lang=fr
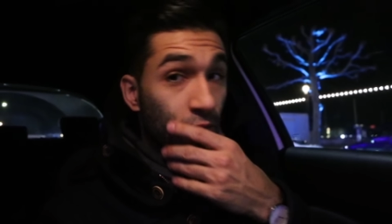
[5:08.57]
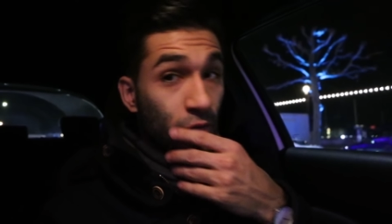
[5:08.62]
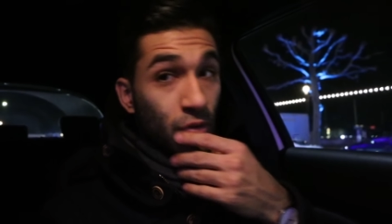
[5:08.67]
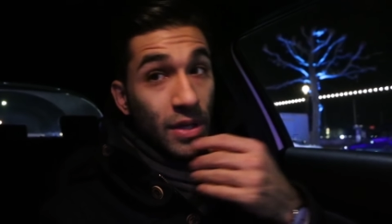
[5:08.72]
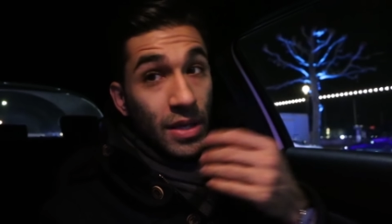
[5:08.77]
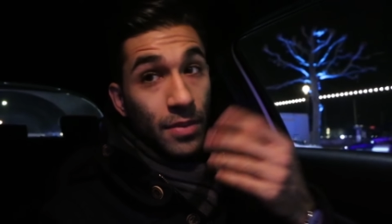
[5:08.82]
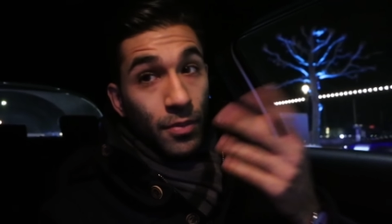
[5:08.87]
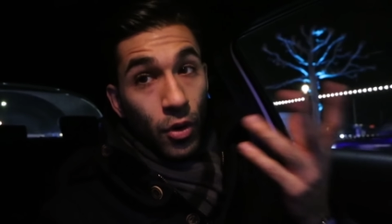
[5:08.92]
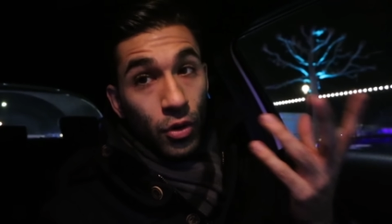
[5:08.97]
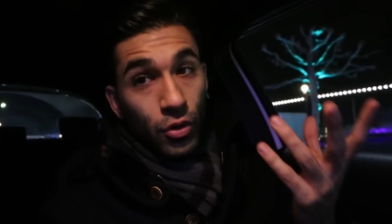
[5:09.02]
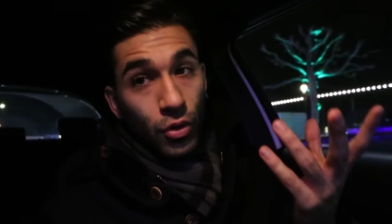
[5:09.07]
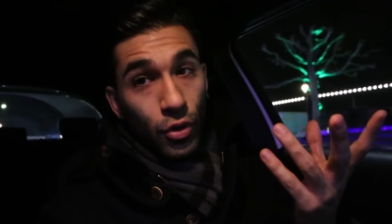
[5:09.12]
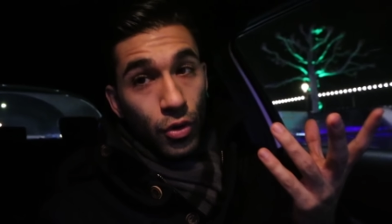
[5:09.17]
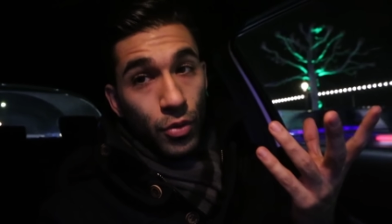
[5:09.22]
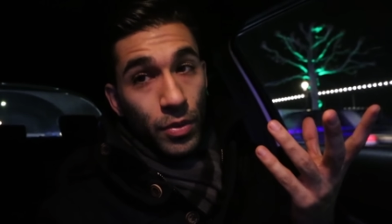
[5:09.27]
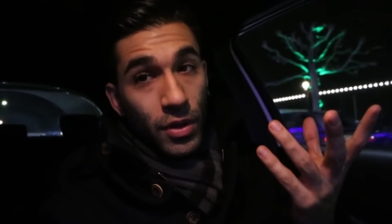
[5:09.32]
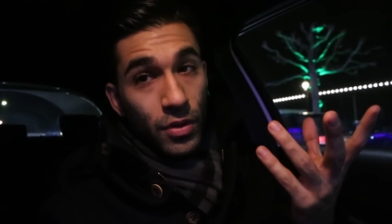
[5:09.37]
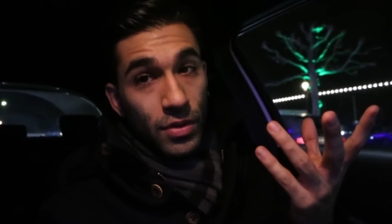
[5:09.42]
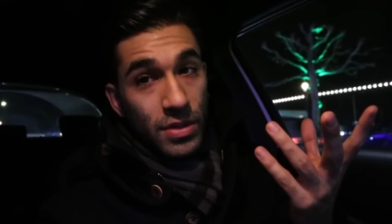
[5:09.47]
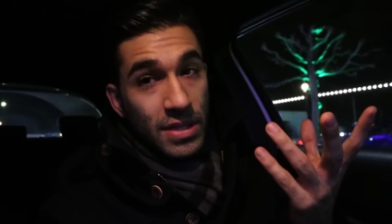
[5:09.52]
vu qu'il manque de
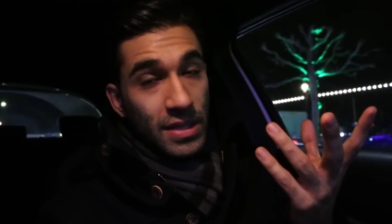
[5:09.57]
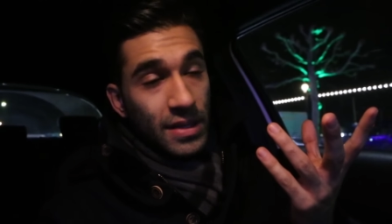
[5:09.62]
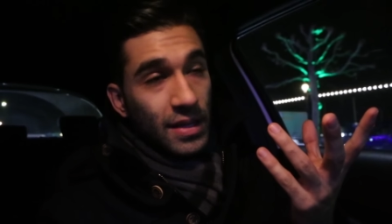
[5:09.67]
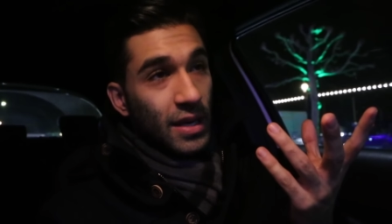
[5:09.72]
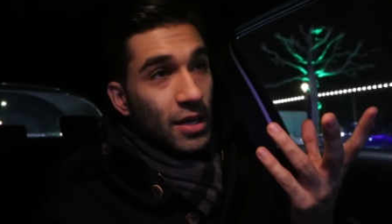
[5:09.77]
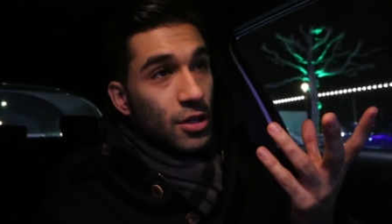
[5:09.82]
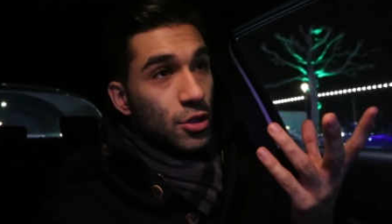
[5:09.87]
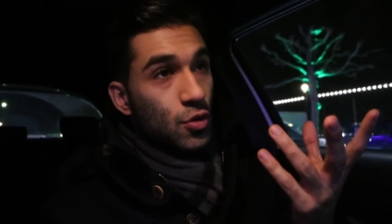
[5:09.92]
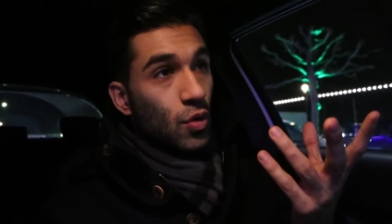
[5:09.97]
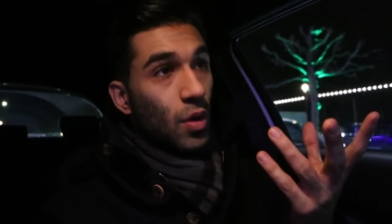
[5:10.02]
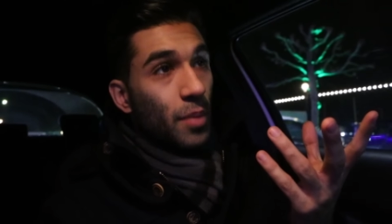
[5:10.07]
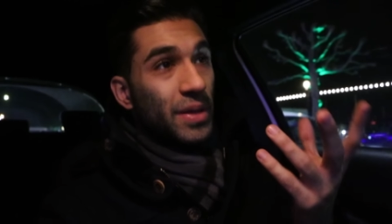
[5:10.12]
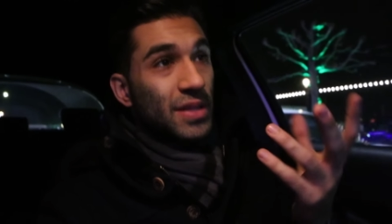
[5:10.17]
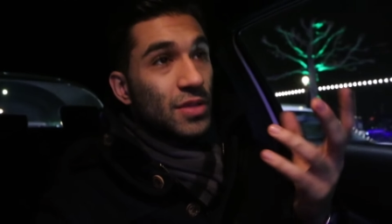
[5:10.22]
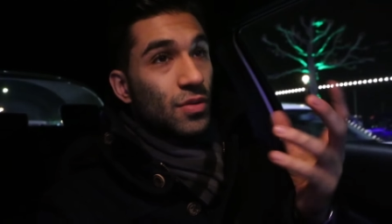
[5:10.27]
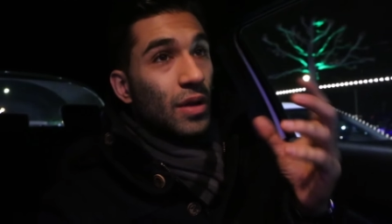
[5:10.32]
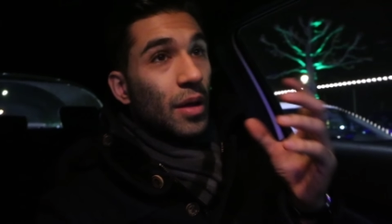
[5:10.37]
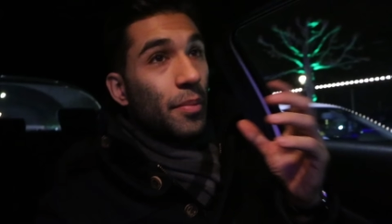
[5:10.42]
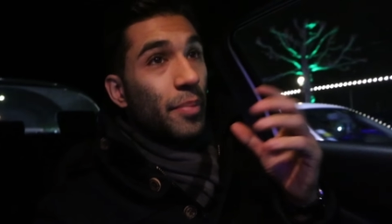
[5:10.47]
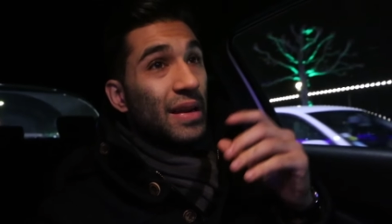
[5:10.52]
luminosité je dois mettre
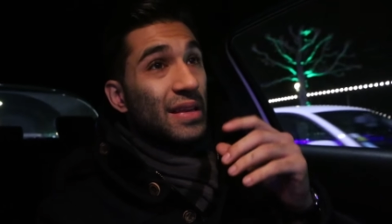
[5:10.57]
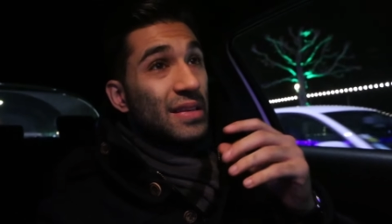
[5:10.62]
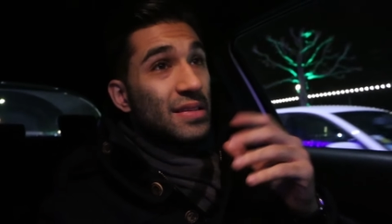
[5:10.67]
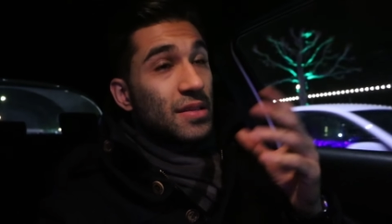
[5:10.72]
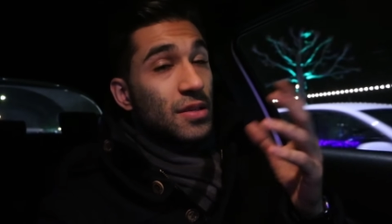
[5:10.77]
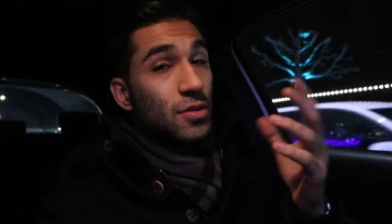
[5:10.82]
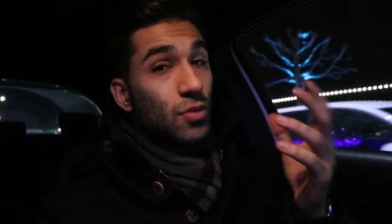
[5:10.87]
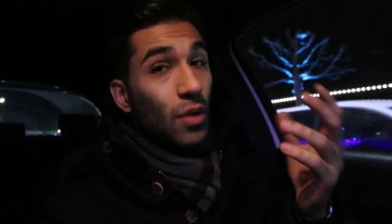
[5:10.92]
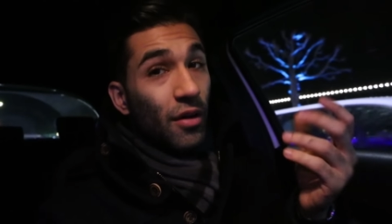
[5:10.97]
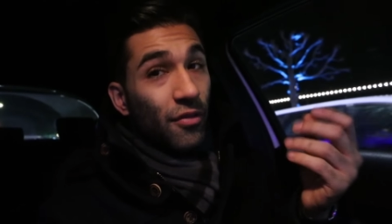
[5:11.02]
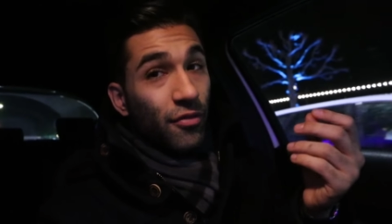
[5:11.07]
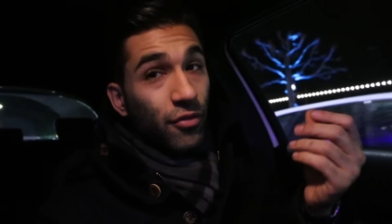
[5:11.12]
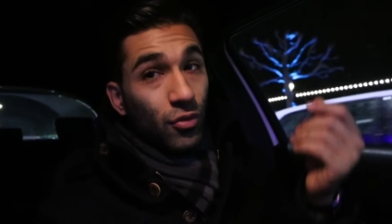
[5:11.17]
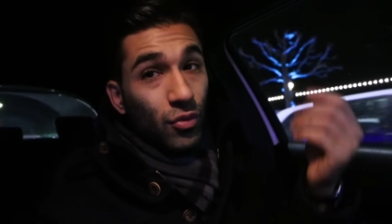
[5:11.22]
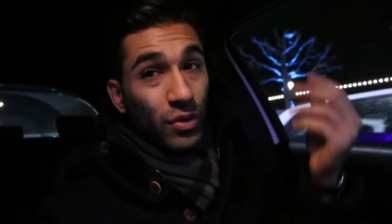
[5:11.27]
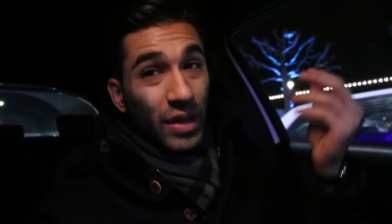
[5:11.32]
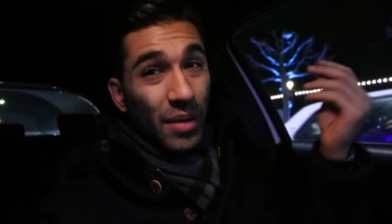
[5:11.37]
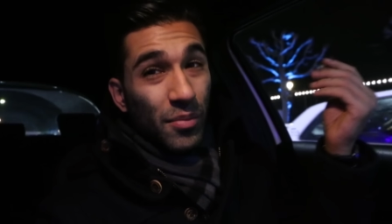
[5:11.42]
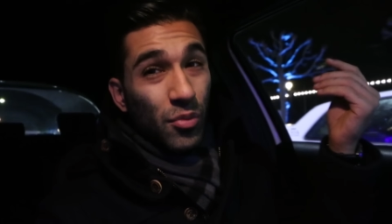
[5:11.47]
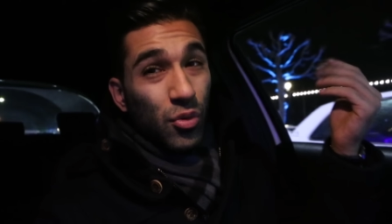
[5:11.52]
ce qu'on appelle les ISO à fond
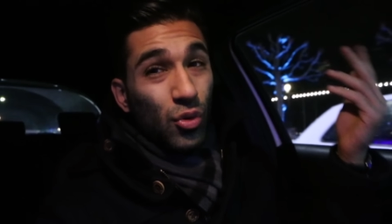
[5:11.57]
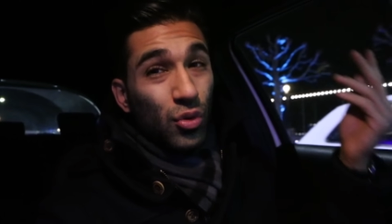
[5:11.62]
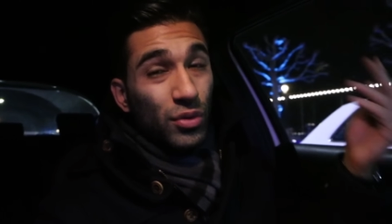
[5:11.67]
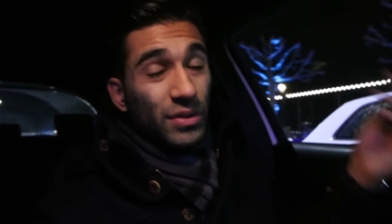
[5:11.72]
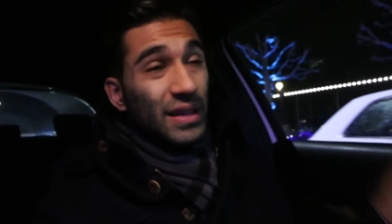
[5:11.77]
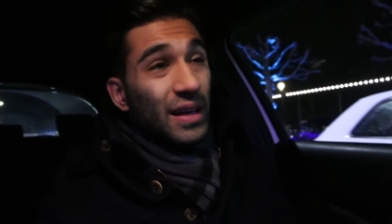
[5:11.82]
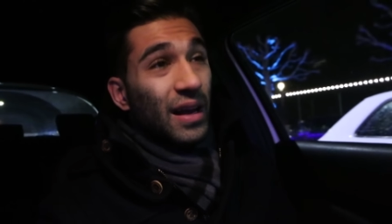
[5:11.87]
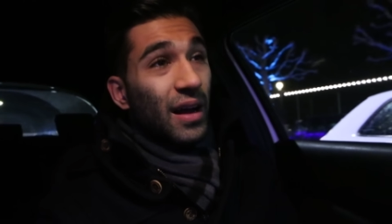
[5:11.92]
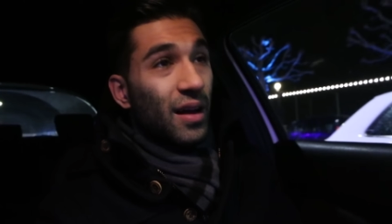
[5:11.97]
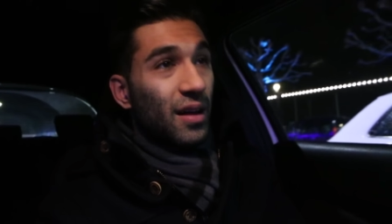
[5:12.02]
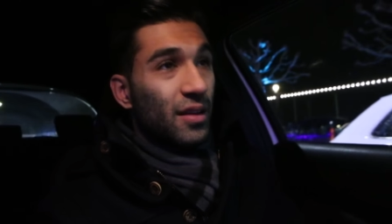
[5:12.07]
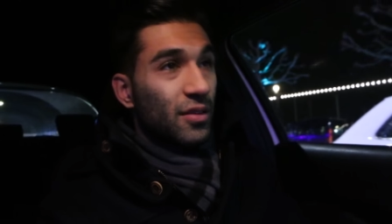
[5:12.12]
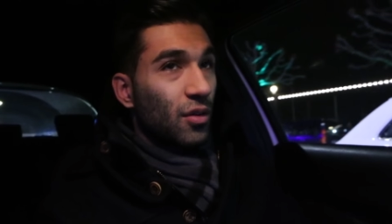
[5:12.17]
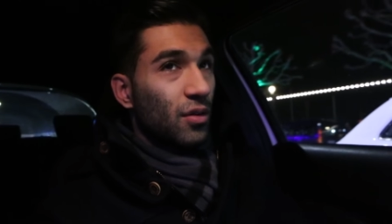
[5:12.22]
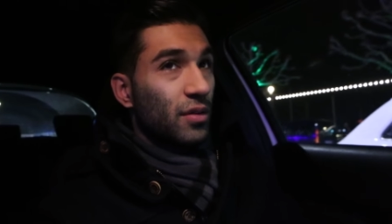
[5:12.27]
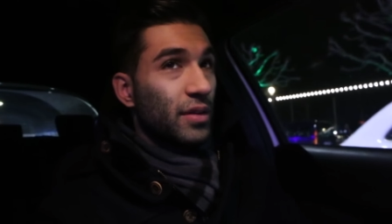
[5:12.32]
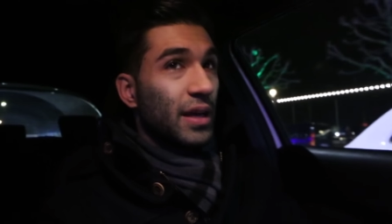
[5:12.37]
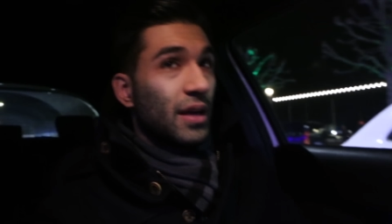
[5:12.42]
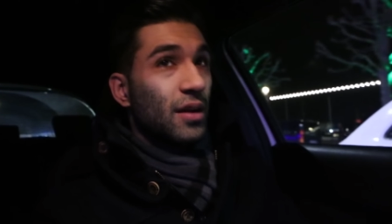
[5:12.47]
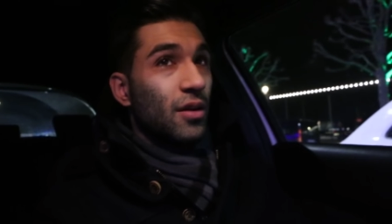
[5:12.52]
donc il y a beaucoup de grains
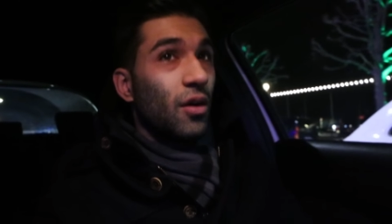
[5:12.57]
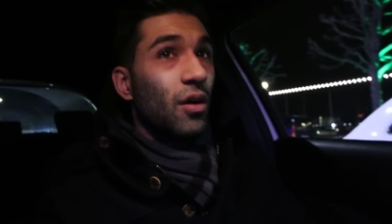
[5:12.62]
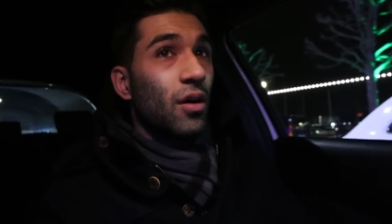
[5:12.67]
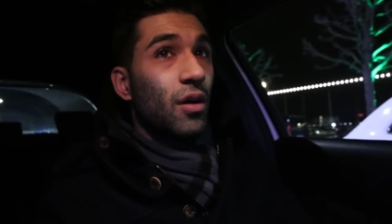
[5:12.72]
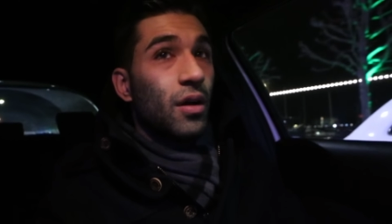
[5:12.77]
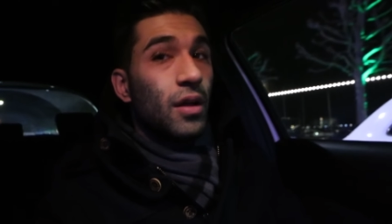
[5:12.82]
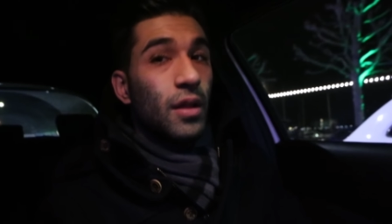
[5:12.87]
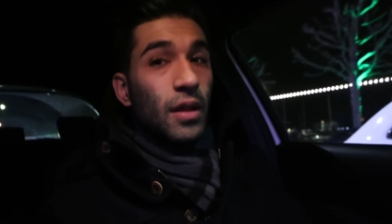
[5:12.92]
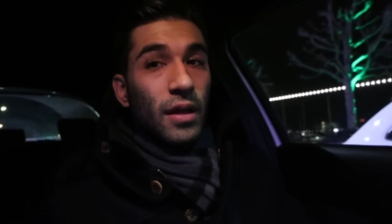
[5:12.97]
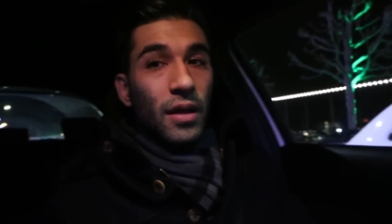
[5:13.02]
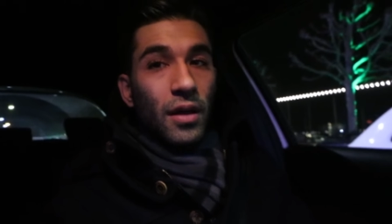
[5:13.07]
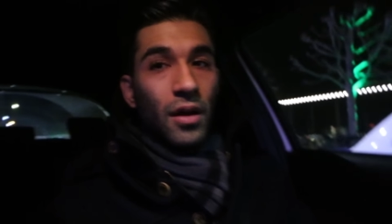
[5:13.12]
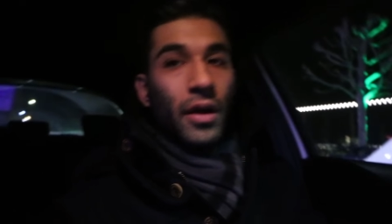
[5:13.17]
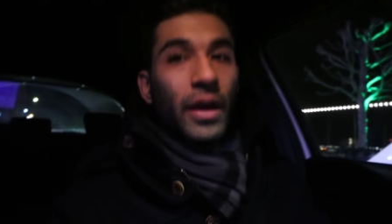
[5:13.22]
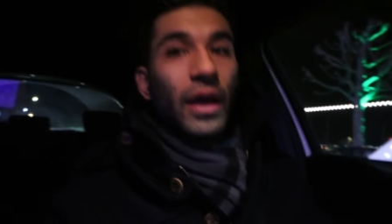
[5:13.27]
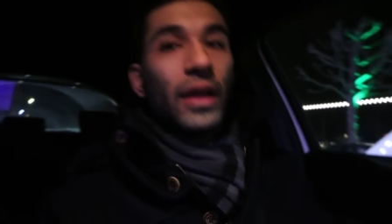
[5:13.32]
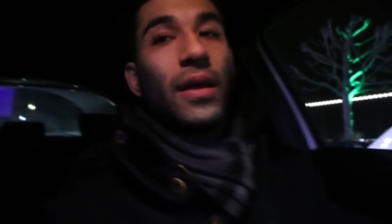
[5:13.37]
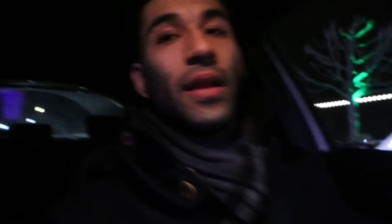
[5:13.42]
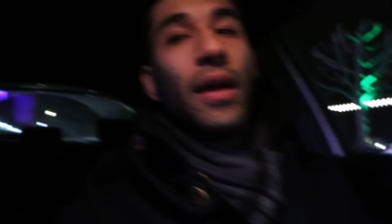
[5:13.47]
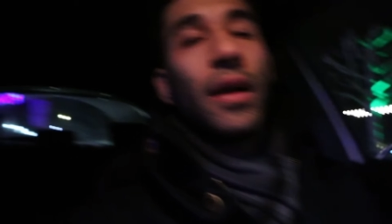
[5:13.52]
dans le décor
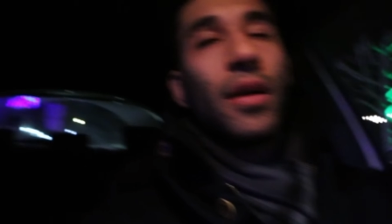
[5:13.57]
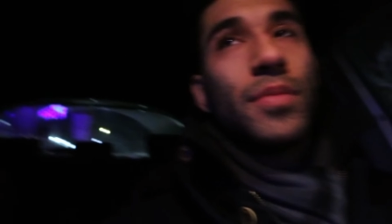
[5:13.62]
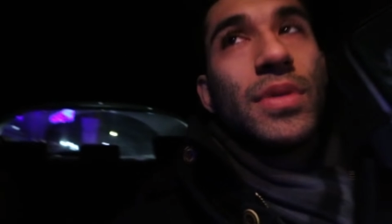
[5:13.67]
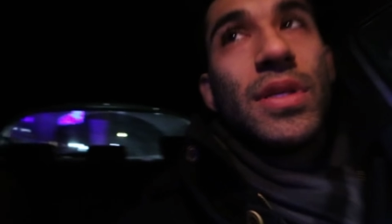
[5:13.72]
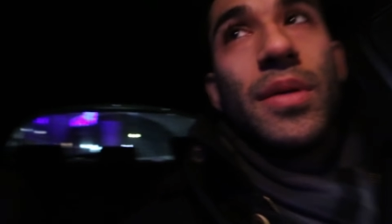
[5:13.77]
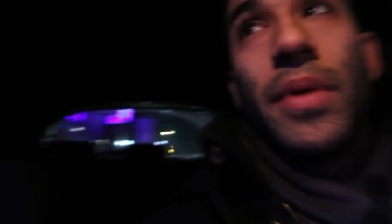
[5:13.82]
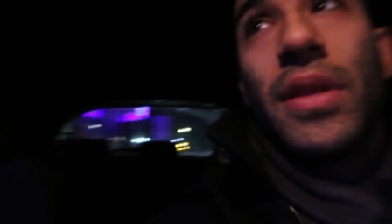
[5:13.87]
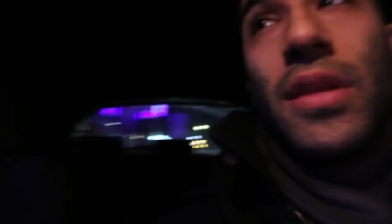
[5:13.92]
regardez là comme c'est